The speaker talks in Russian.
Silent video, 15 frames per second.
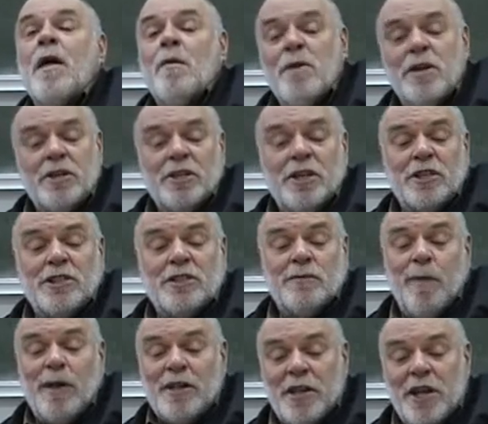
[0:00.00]
Понимаете, это
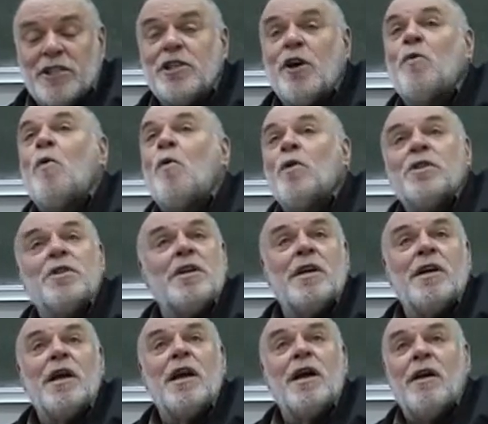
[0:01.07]
вполне
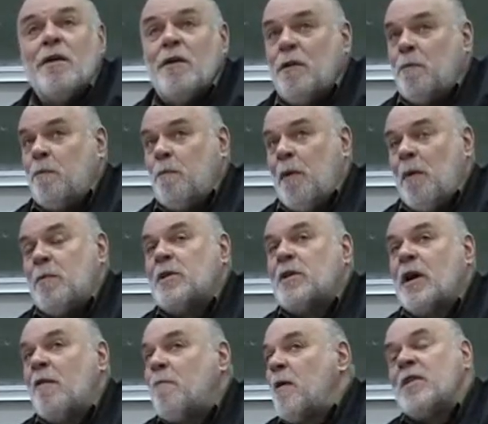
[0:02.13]
законная
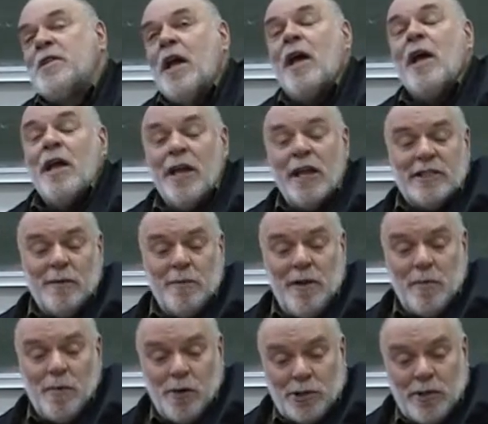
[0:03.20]
попытка, вполне. Если бы
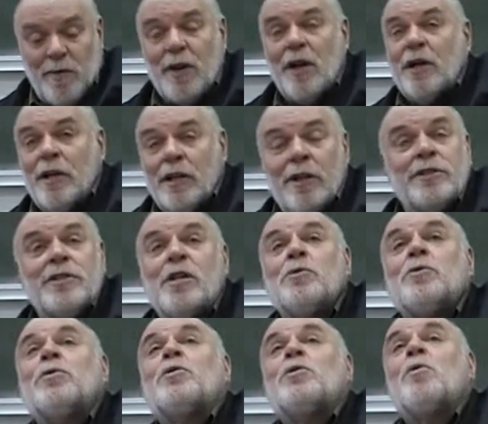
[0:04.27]
не было Люцифера, когда это делал
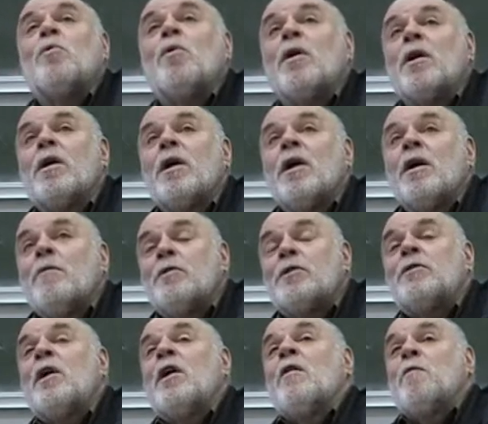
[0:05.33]
кто-то другой.
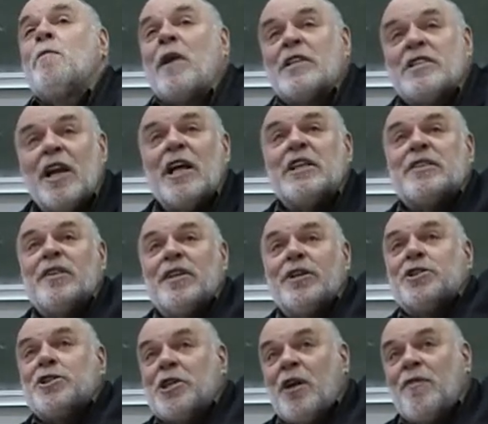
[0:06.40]
Вот в пространстве
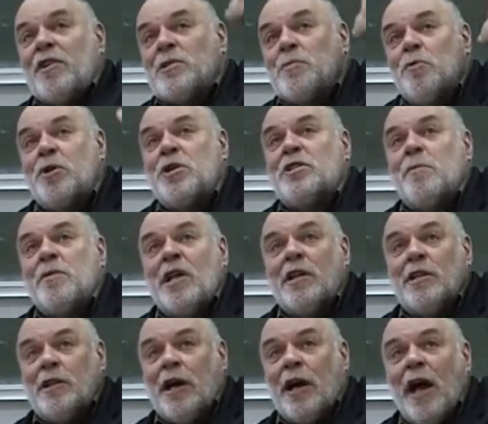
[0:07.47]
логических возможностей была
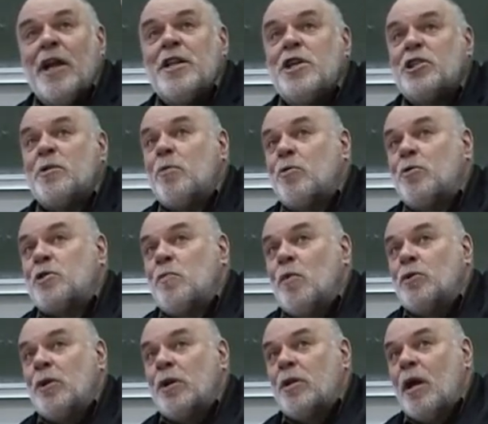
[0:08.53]
такая ниша
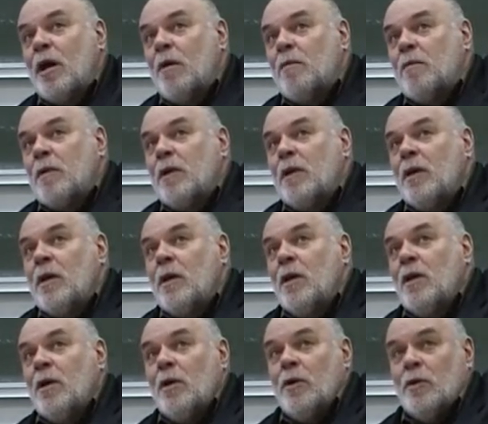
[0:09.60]
предусмотрена.
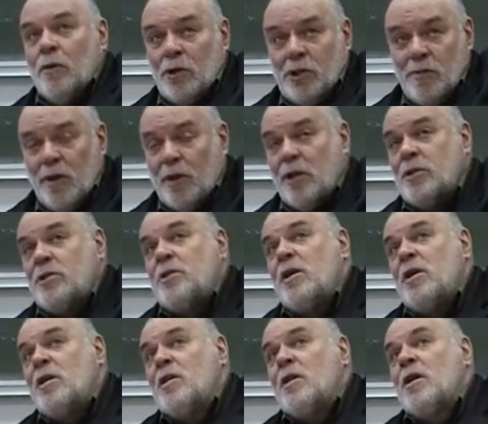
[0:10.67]
Люцифер это
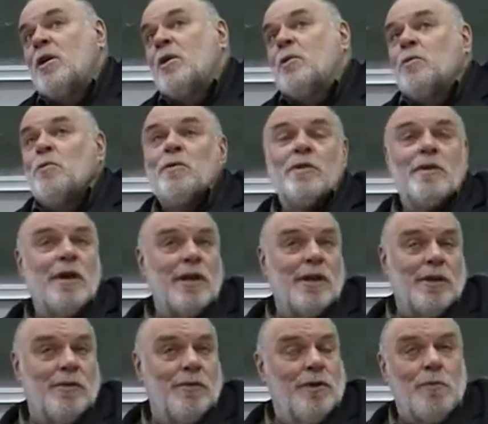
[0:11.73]
сделал, ну, наверное,
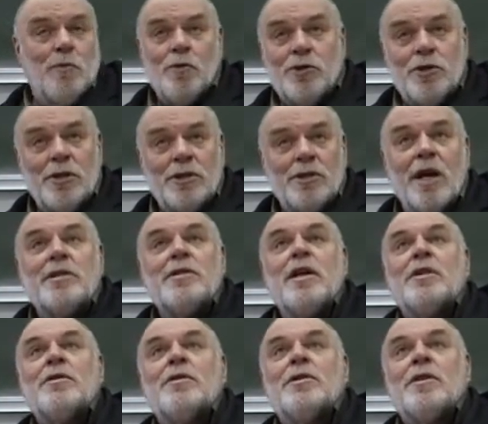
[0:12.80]
у него не получилось как
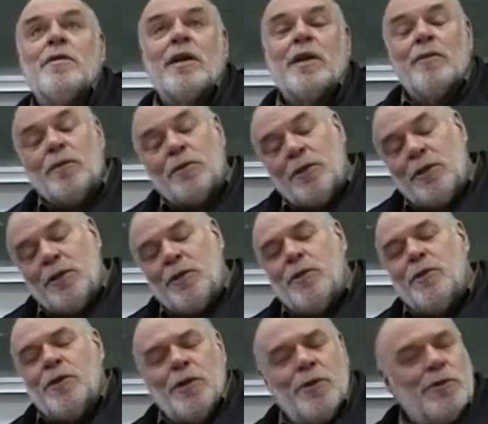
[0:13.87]
следует, наверное, он
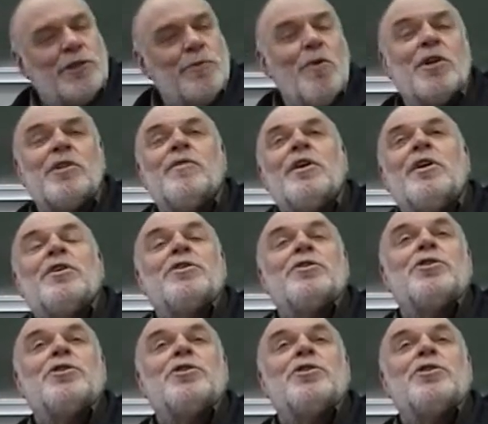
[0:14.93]
не смог творить здесь